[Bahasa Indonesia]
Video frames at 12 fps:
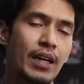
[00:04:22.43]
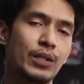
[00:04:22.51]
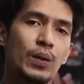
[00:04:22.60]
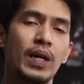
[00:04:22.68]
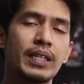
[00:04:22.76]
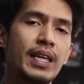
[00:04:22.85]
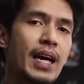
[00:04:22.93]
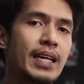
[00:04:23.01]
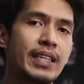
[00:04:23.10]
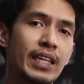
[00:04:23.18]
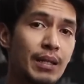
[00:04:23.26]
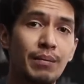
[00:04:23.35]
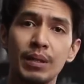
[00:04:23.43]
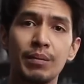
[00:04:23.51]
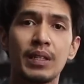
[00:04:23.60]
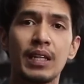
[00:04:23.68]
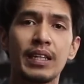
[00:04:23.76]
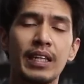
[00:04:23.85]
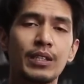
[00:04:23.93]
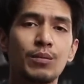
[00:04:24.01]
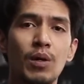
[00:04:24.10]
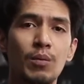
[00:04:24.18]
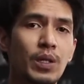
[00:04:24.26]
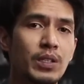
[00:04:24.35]
langsung aja ajak teman-teman kalian
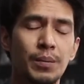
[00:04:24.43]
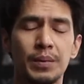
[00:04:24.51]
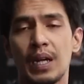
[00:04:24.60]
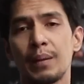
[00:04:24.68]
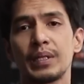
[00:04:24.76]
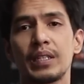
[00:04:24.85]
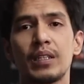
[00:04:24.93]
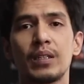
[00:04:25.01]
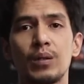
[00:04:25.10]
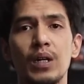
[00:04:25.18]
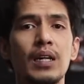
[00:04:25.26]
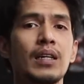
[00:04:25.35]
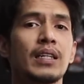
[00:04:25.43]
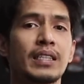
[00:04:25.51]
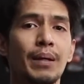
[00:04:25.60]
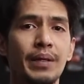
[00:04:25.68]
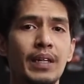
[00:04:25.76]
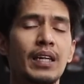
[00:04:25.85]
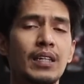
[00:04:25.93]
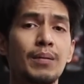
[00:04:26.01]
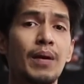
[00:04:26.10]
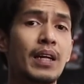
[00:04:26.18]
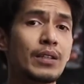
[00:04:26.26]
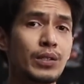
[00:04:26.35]
semua buat subscribe channel gue. Sampai dengan
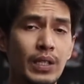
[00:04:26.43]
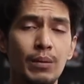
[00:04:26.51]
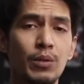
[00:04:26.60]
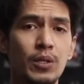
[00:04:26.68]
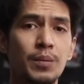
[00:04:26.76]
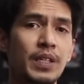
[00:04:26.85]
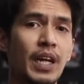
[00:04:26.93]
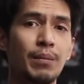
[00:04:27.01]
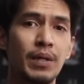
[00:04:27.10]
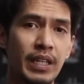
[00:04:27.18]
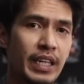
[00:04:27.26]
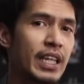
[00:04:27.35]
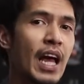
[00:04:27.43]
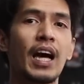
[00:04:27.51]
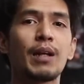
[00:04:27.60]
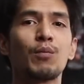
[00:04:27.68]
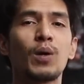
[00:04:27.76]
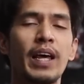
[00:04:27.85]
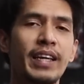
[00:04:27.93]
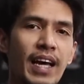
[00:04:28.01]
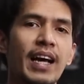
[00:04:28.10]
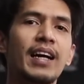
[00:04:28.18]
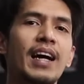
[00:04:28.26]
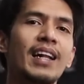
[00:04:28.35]
500 ribu subscriber kita akan mulai
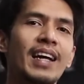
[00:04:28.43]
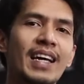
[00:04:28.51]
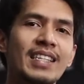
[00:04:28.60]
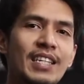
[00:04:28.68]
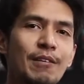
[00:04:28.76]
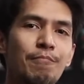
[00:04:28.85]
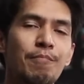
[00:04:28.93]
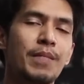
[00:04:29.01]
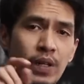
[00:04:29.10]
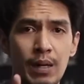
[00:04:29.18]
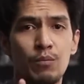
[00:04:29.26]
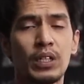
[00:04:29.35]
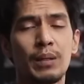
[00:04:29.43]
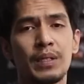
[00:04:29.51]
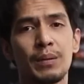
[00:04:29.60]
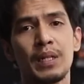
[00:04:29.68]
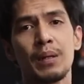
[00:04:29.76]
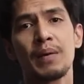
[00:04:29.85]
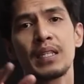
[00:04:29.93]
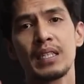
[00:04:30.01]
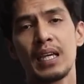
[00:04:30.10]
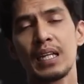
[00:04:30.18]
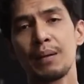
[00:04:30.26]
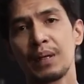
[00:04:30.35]
gagal custom. Dan buat teman-teman yang
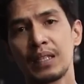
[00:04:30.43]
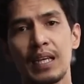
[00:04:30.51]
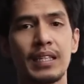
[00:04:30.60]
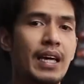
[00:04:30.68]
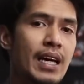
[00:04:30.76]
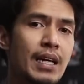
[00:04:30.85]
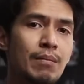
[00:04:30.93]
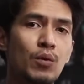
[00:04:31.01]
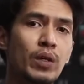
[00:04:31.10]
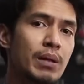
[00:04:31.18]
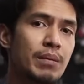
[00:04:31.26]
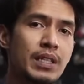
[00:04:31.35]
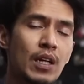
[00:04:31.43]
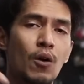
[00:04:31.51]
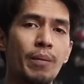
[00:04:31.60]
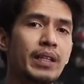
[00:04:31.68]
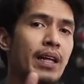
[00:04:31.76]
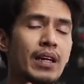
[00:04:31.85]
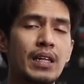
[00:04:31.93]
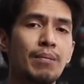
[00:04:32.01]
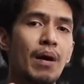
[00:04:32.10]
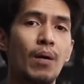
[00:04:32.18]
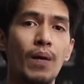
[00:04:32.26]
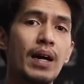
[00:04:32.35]
masih ada pertanyaan mungkin bisa komentar di
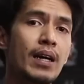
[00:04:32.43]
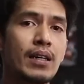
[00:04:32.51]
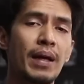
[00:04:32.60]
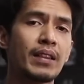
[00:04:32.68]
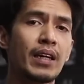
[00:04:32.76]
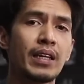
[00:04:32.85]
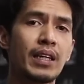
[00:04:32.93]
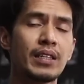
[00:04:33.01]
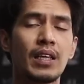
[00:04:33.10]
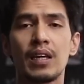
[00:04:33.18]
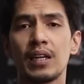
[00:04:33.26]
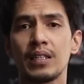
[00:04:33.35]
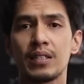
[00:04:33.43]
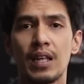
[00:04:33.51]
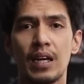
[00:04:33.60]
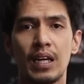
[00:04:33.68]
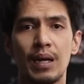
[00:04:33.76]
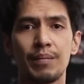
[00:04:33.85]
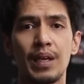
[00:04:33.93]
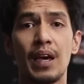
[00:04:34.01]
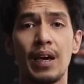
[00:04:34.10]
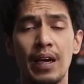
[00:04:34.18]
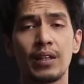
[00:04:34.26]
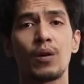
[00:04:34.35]
bawah. Pantengin aja
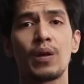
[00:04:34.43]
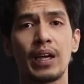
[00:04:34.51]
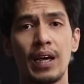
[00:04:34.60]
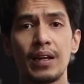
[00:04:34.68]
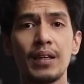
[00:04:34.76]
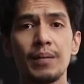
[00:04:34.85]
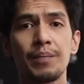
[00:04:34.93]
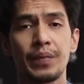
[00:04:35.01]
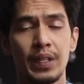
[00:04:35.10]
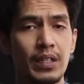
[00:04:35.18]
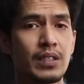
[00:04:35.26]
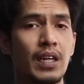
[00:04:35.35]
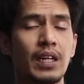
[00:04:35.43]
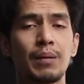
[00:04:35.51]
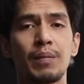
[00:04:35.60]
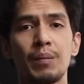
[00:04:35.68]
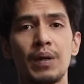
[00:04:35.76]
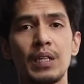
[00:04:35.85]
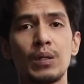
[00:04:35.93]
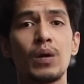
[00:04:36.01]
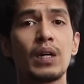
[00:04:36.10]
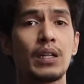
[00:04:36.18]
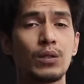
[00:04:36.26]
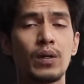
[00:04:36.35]
Instagramnya @korekari di Instagram pribadi
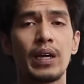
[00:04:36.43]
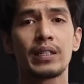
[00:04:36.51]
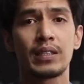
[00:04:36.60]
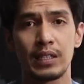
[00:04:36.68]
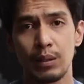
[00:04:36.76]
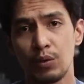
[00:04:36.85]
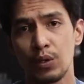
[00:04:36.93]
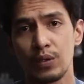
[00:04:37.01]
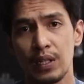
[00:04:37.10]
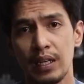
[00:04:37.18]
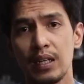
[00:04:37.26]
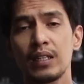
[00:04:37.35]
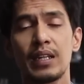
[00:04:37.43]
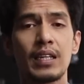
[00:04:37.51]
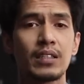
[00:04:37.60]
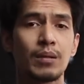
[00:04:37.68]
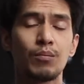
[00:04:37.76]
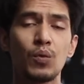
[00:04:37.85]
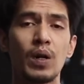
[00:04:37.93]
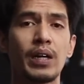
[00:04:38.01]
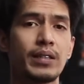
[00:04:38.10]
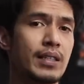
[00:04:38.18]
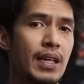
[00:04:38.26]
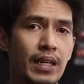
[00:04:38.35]
gue dan juga SAC Motorcycle dan
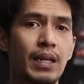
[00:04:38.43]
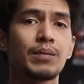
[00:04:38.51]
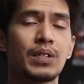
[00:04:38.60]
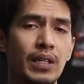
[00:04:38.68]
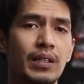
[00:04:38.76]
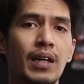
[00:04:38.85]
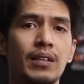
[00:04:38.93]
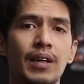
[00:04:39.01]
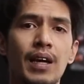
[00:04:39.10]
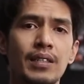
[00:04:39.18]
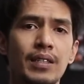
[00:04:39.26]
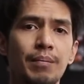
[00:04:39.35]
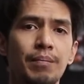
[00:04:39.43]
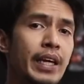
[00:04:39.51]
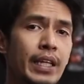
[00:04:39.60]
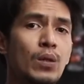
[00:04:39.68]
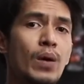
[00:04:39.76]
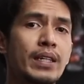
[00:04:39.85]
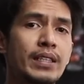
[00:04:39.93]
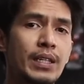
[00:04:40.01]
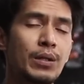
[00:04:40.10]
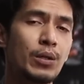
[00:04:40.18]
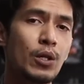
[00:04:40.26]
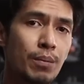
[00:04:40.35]
semua Instagram Street Art Custom. Itu
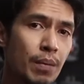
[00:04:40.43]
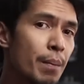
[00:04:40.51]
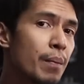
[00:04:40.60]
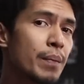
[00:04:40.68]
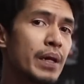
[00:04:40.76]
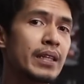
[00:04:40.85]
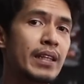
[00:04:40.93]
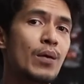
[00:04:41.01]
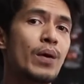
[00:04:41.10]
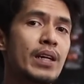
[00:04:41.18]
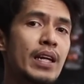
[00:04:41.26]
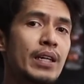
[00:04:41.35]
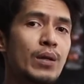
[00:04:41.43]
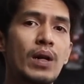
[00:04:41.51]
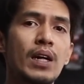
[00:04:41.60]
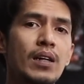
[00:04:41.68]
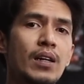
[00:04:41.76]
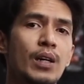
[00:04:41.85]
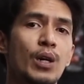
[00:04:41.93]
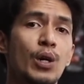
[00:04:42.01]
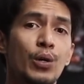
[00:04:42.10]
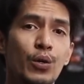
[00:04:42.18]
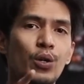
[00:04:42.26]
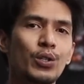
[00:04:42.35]
aja dulu pemberitahuan dari gue.
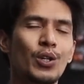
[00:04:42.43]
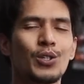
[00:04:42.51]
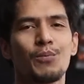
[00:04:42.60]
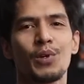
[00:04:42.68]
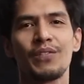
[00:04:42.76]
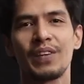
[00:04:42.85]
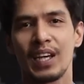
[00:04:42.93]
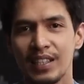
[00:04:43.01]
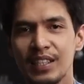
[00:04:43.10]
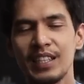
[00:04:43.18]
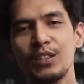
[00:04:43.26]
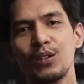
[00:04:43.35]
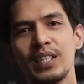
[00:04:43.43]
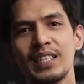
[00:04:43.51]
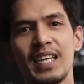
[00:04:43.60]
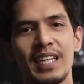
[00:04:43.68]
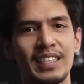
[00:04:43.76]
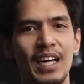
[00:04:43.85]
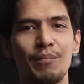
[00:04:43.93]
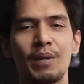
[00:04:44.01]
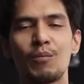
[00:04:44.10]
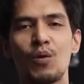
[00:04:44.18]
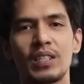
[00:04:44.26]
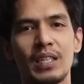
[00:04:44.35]
Dukung terus modifikasi di Indonesia, jangan
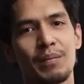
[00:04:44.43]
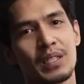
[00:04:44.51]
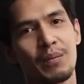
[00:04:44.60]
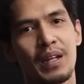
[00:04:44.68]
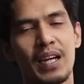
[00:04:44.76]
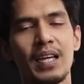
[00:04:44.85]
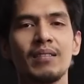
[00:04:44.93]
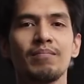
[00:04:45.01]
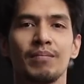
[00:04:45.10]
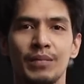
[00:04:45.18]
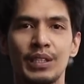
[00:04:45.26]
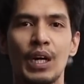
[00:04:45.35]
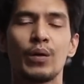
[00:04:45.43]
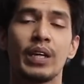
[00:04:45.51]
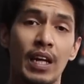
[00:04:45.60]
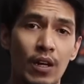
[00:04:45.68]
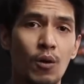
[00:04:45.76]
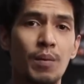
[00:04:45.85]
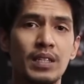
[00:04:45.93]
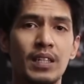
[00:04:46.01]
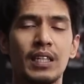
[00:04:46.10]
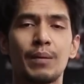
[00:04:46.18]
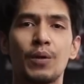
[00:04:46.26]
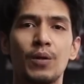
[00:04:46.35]
pernah buang sampah sembarangan, jauhi narkoba
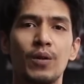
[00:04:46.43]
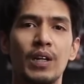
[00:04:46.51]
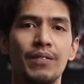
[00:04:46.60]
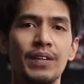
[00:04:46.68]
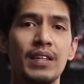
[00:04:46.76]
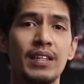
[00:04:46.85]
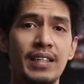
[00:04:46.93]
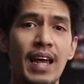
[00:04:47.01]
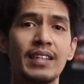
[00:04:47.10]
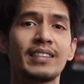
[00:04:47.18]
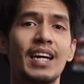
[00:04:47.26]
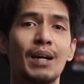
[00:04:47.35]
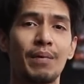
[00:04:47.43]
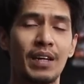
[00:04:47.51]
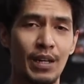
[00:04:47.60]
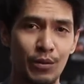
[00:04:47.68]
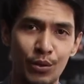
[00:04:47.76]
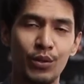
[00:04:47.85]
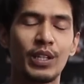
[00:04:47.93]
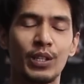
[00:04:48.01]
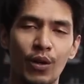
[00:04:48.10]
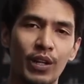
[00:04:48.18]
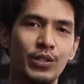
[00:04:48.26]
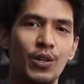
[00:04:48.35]
serta pornografi, dan jangan pernah duduk di
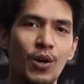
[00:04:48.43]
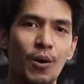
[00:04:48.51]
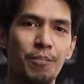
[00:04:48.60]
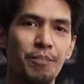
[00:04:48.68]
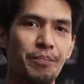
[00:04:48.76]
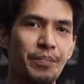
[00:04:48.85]
toilet jongkok.